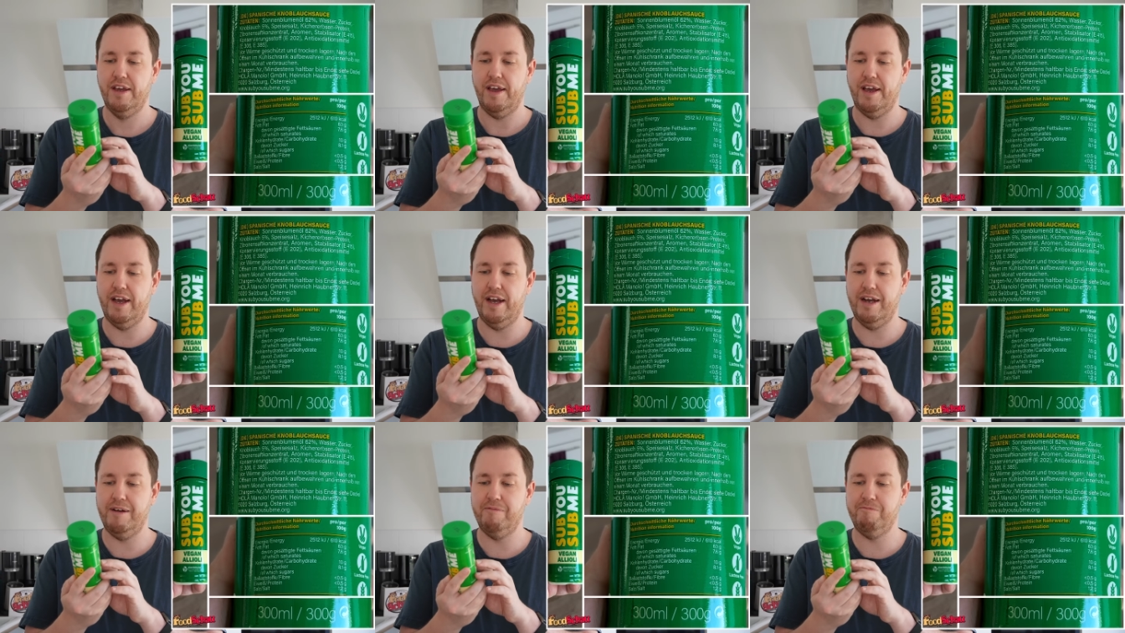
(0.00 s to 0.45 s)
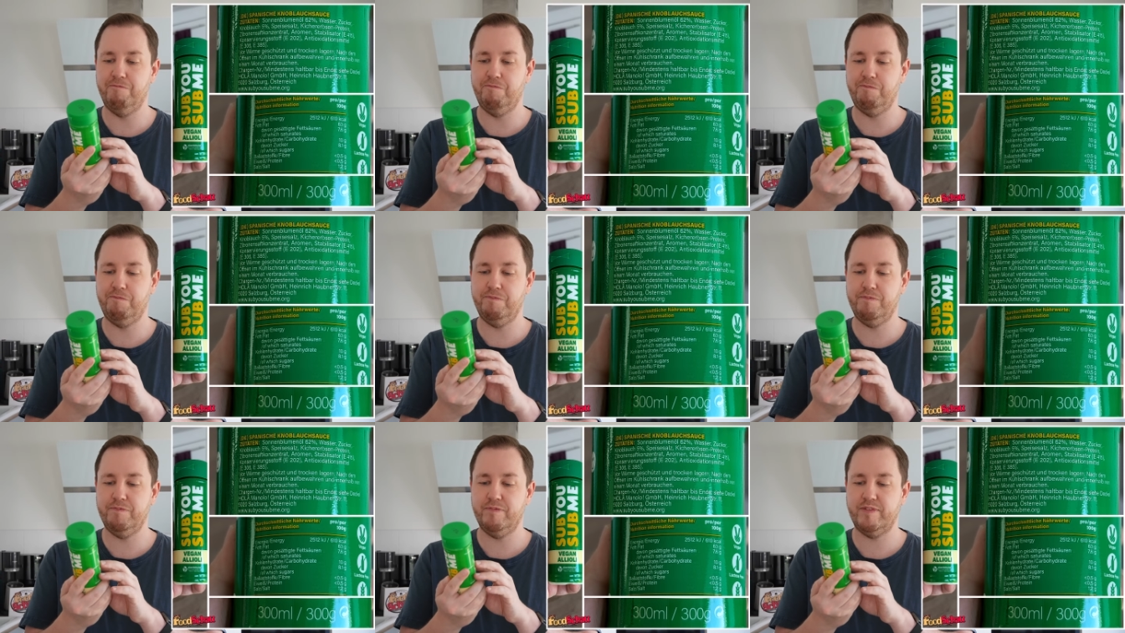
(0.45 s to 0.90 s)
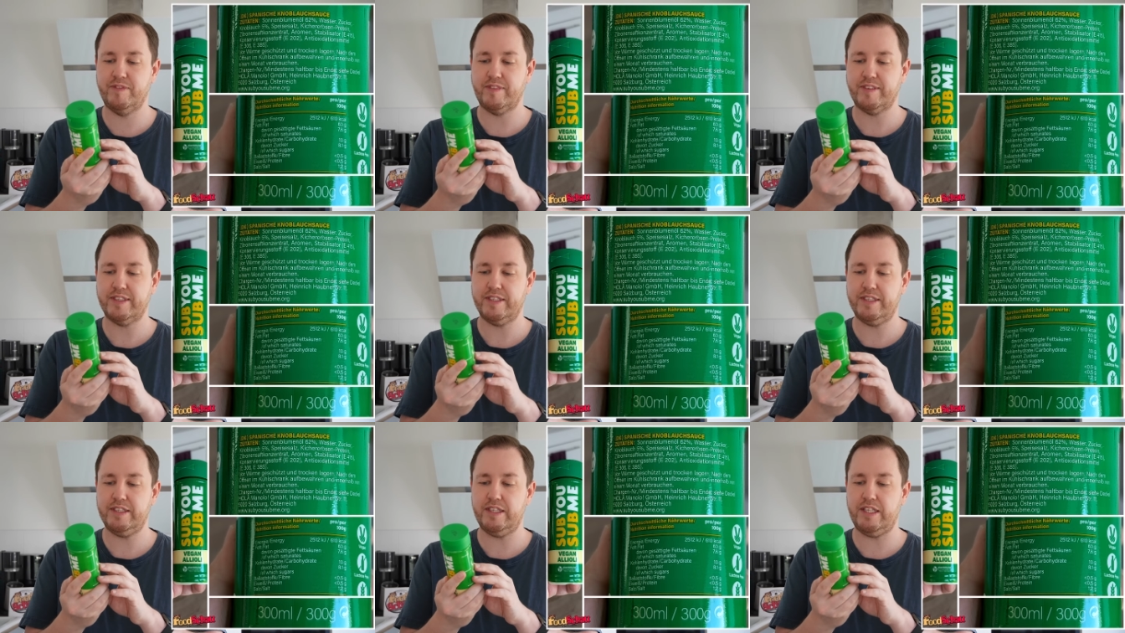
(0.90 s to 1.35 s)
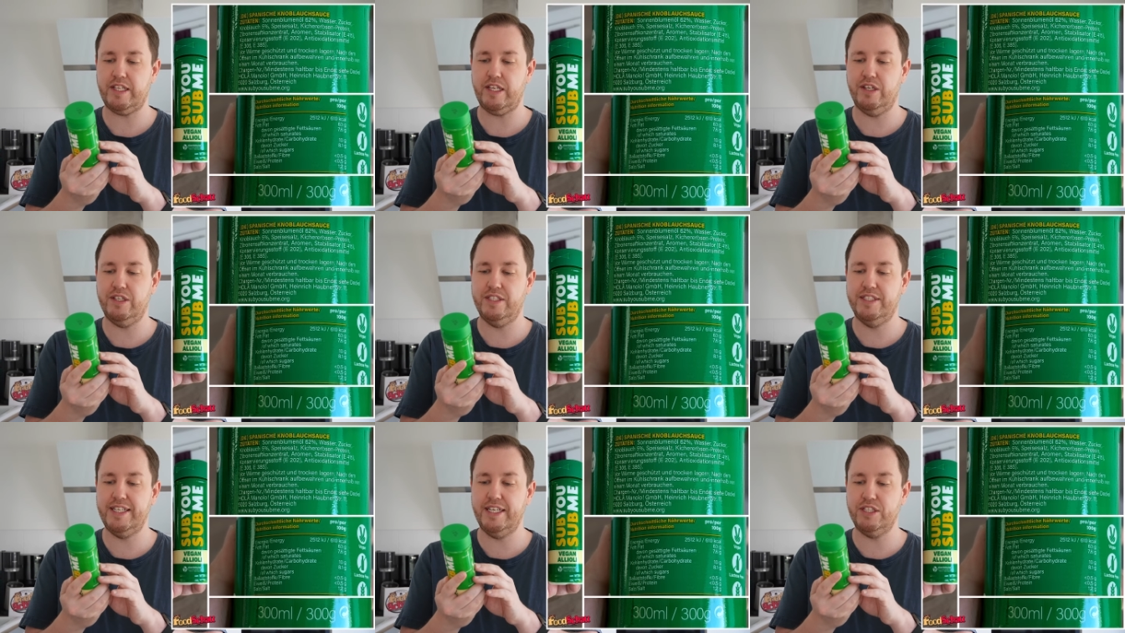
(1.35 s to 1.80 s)
Ähm,
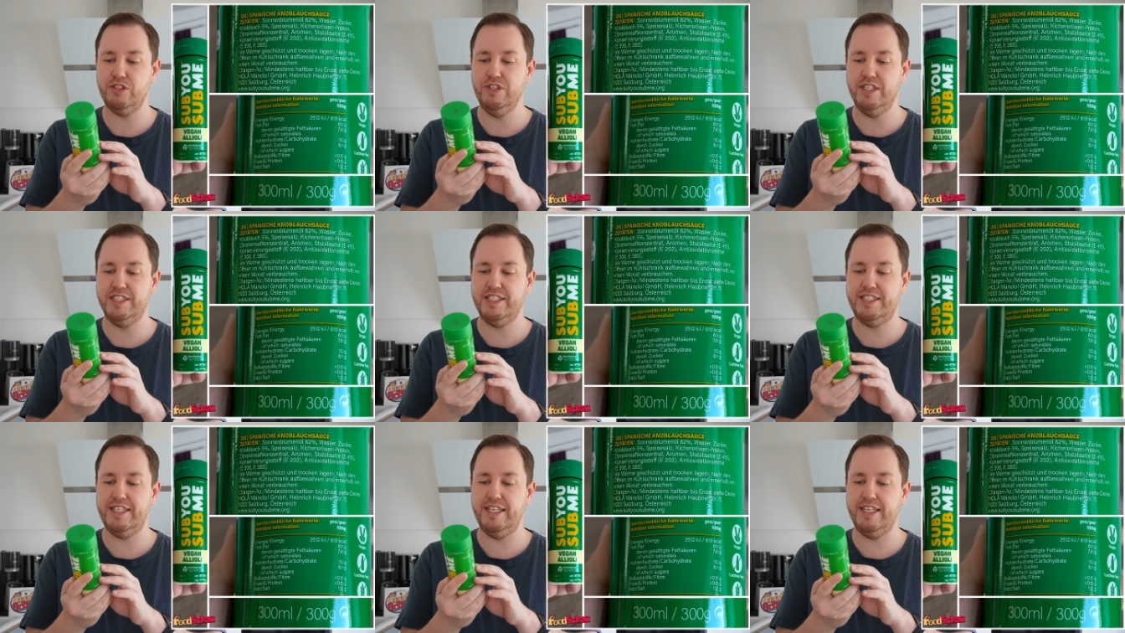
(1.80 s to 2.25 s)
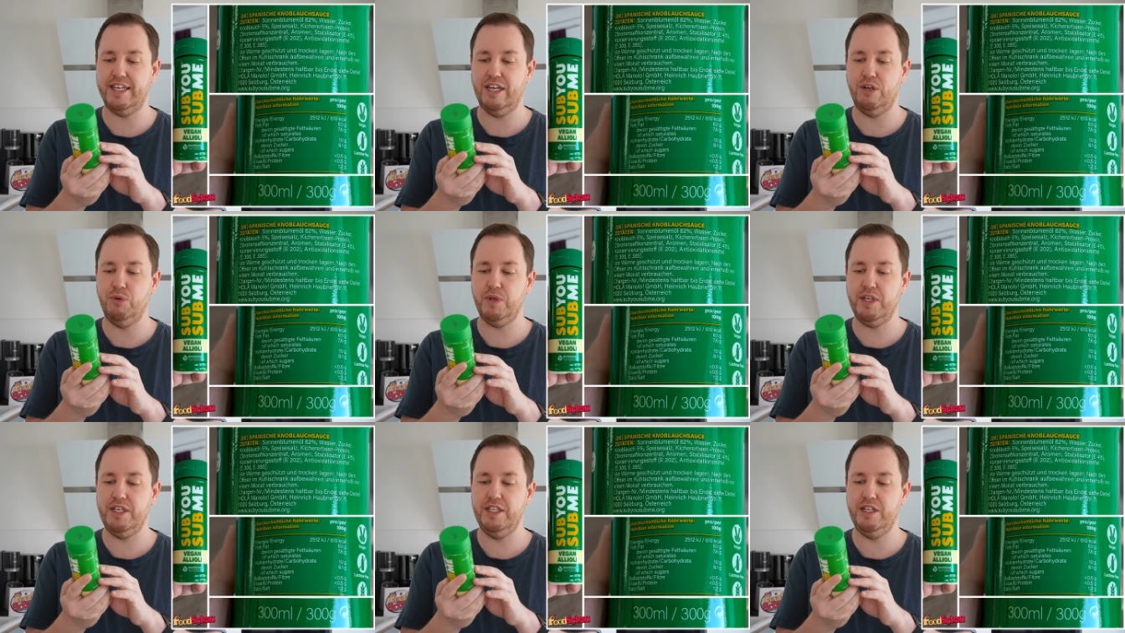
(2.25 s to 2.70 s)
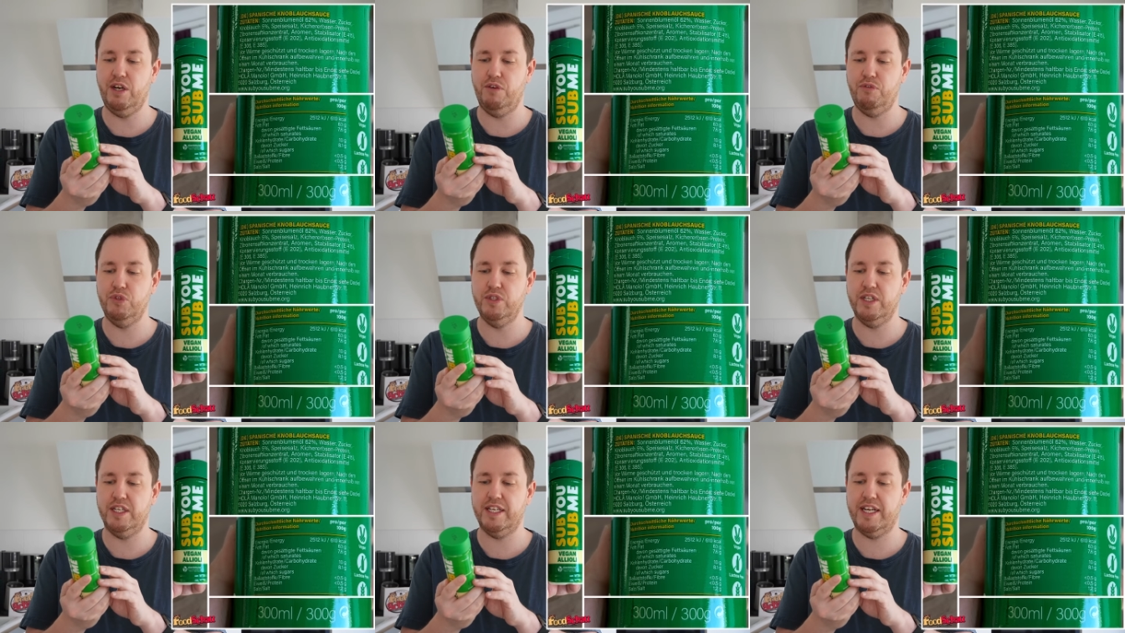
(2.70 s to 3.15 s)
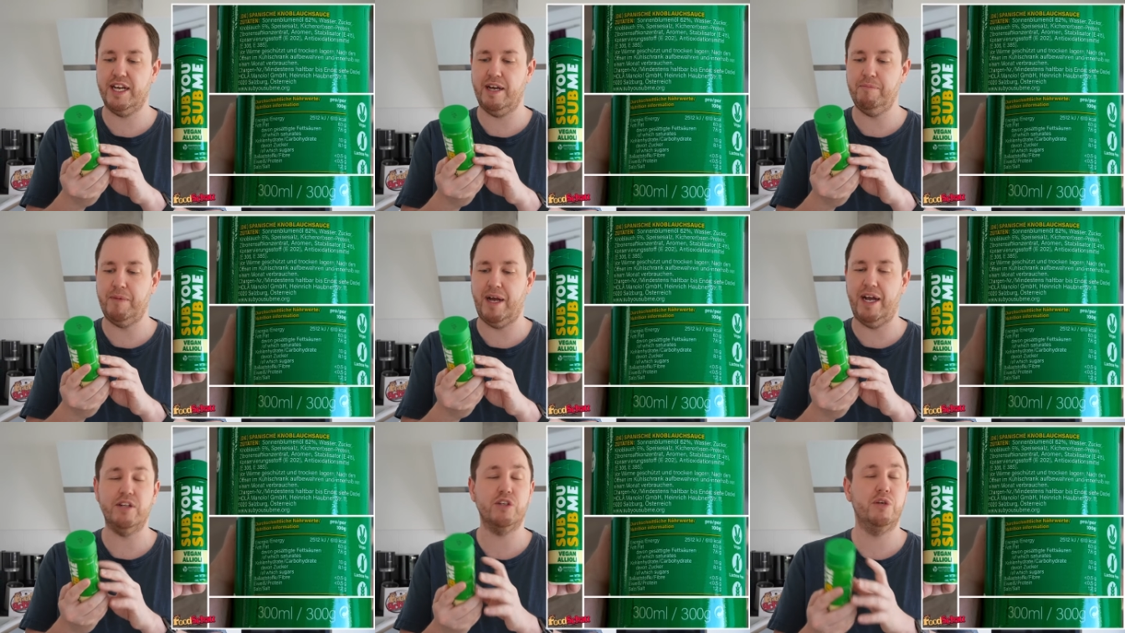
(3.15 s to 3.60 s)
610 Kalorien auf 100
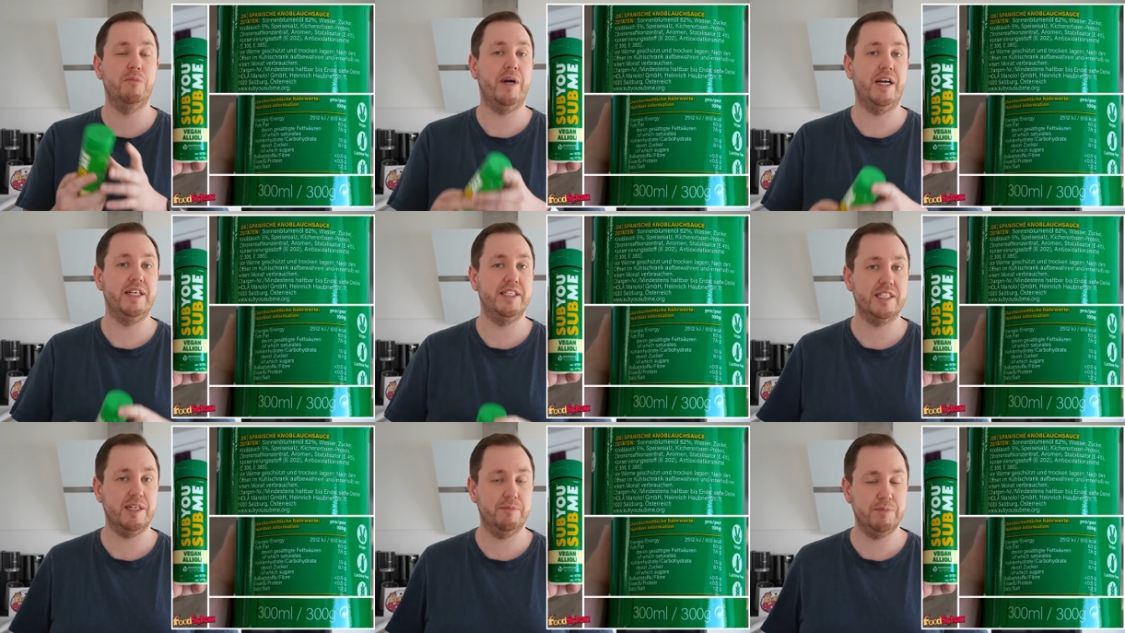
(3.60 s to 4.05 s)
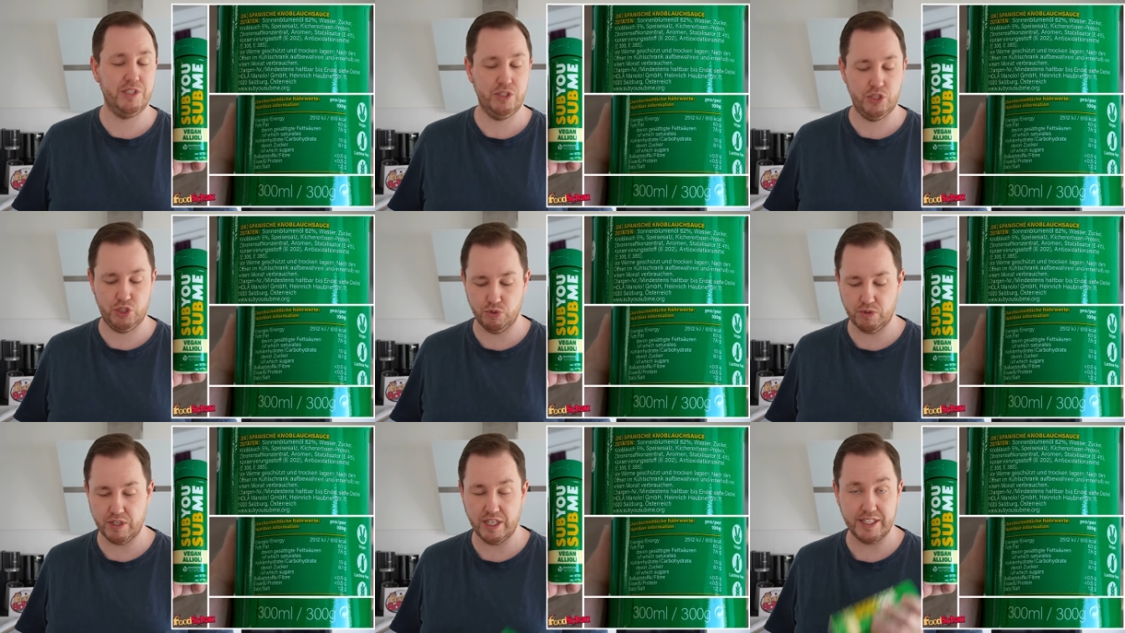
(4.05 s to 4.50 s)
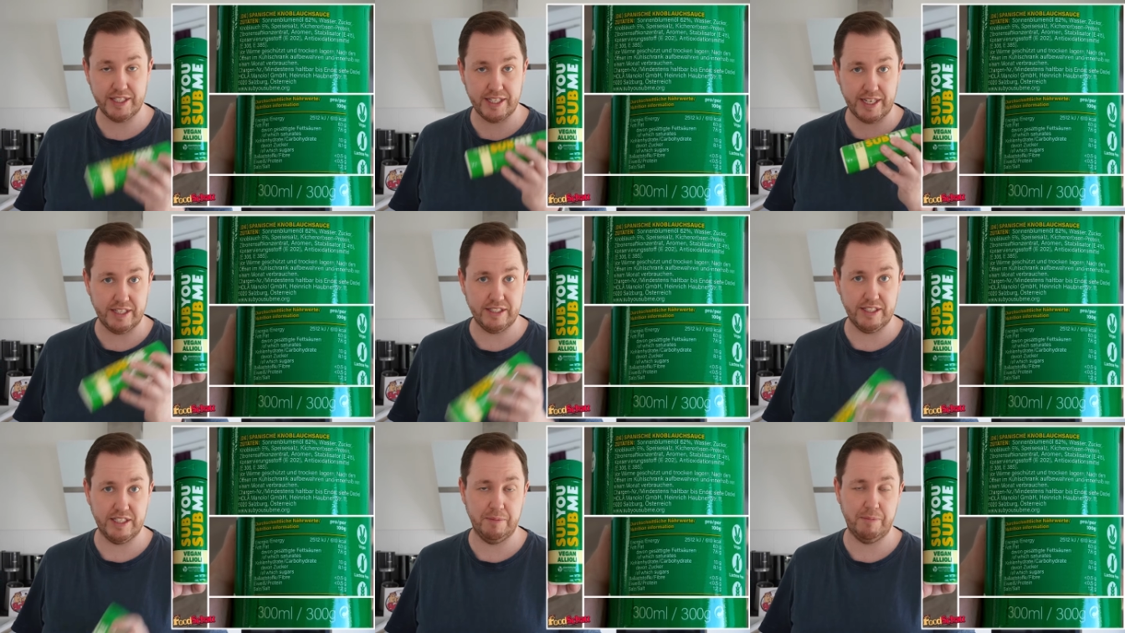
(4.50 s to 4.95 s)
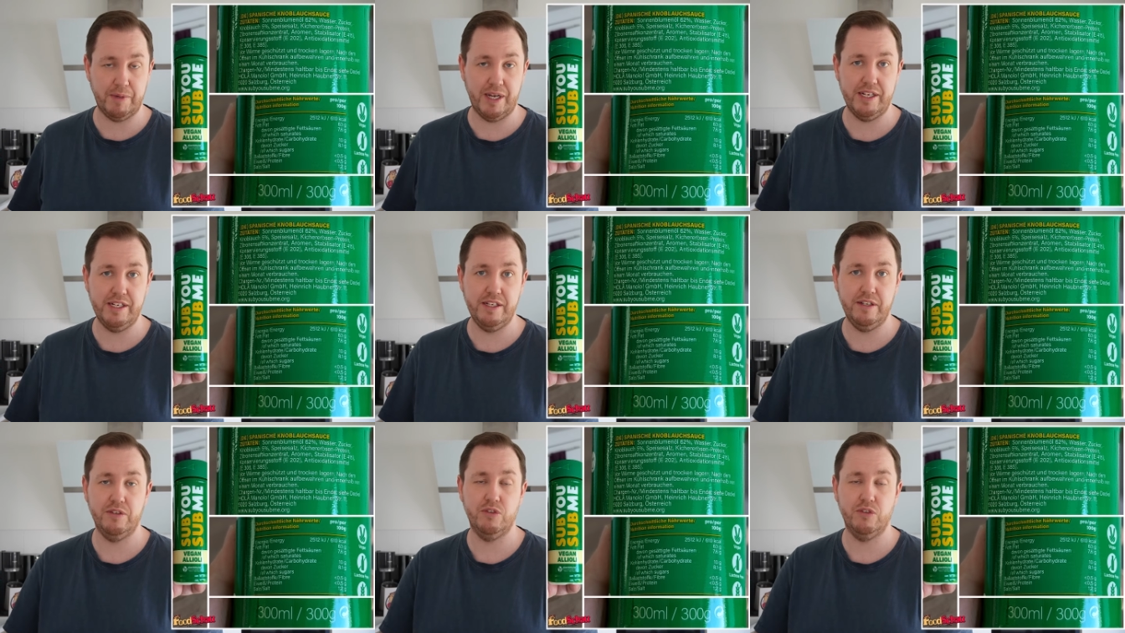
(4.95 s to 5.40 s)
Gramm, 8,1 Gramm sind Zucker, 300 ml